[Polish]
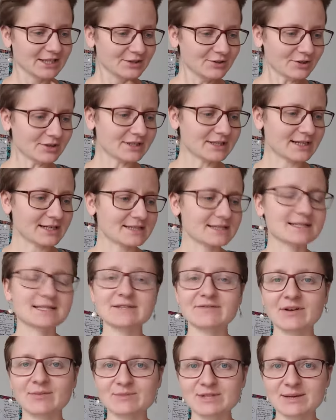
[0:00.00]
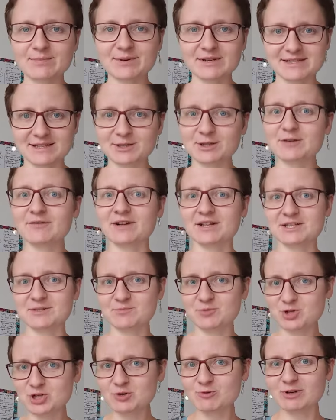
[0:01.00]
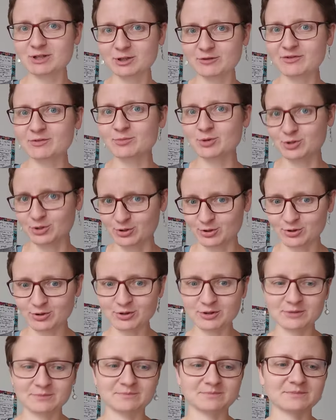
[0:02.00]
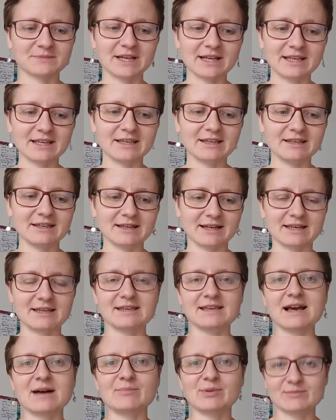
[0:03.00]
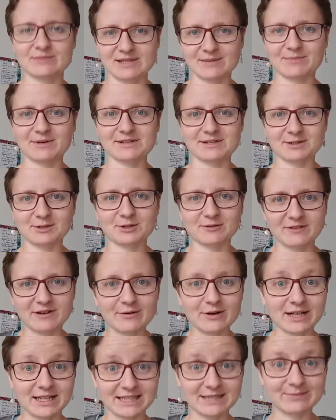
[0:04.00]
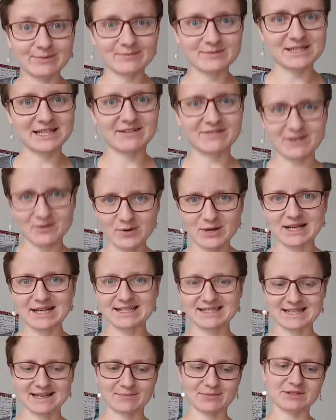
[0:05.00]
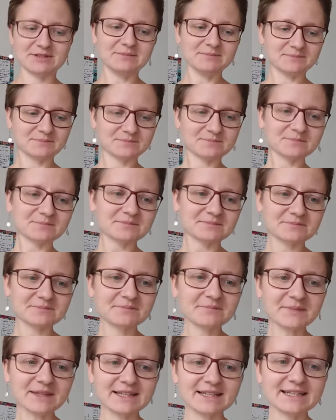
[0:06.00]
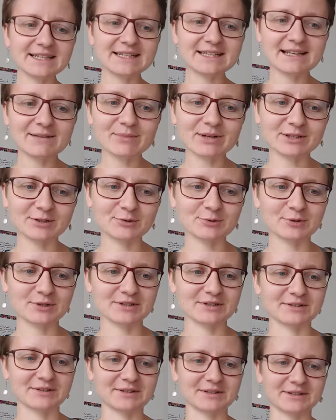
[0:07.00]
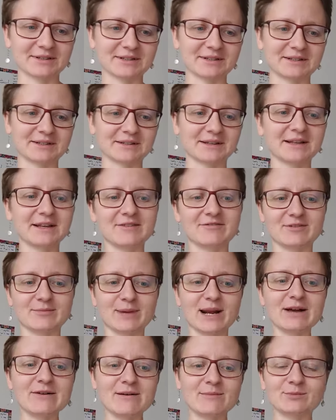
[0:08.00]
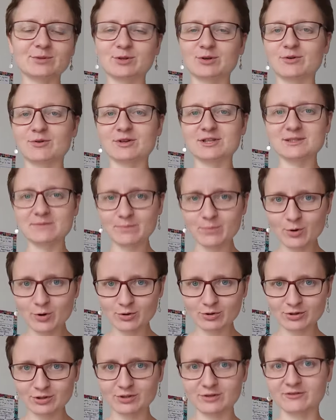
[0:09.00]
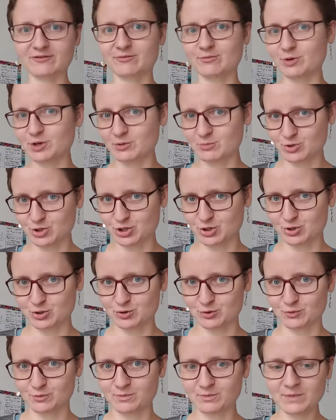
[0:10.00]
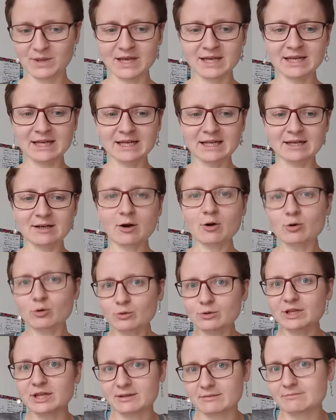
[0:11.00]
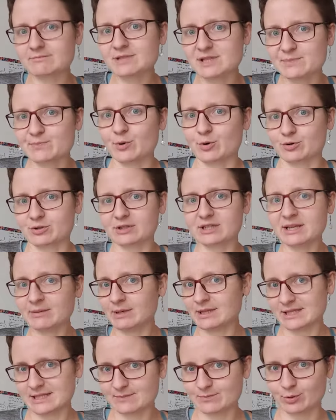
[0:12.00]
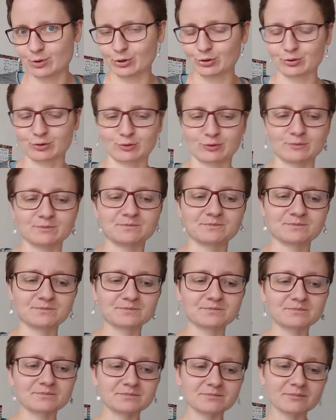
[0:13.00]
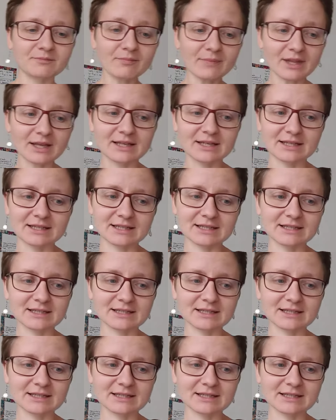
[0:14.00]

No i teraz chcę Wam zaprezentować przykładowy monolog, taki jaki ja bym zaprezentowała, gdybym zdawała egzamin. I temat, który y, wybrałam, to sport w moim życiu. Ogólnie sport, temat sportu. Y,